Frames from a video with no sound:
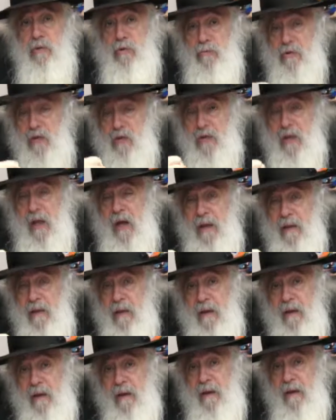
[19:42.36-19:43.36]
du Mishkan,
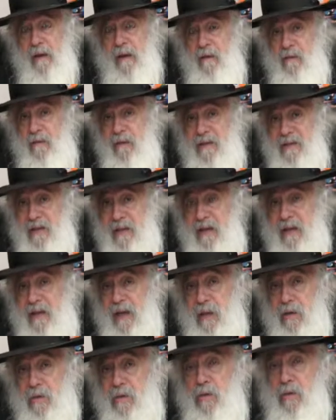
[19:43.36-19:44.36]
voici le
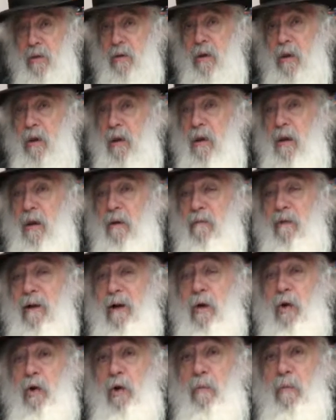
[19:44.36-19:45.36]
calcul.
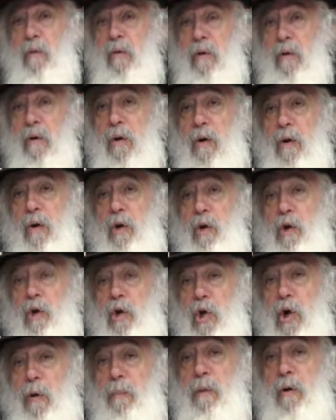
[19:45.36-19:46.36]
Voilà comment
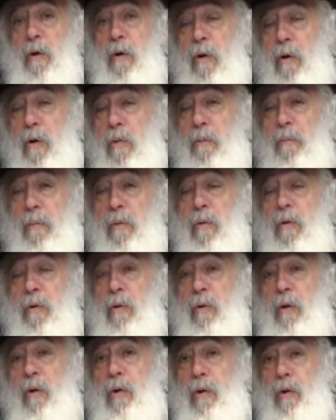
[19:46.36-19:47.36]
l'homme on
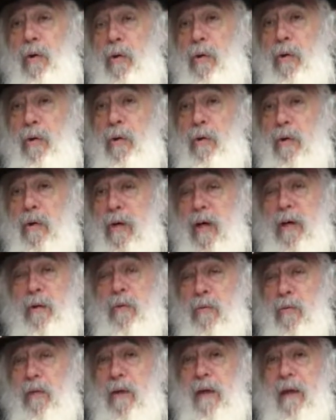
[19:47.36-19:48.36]
peut le
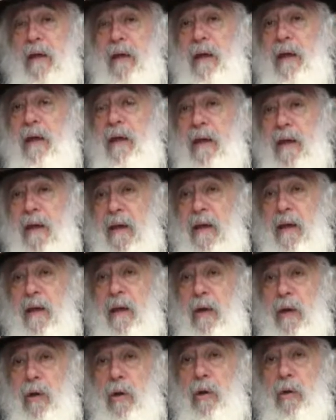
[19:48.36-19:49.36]
calculer et
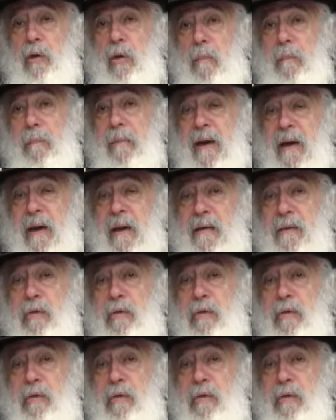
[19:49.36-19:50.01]
le comparer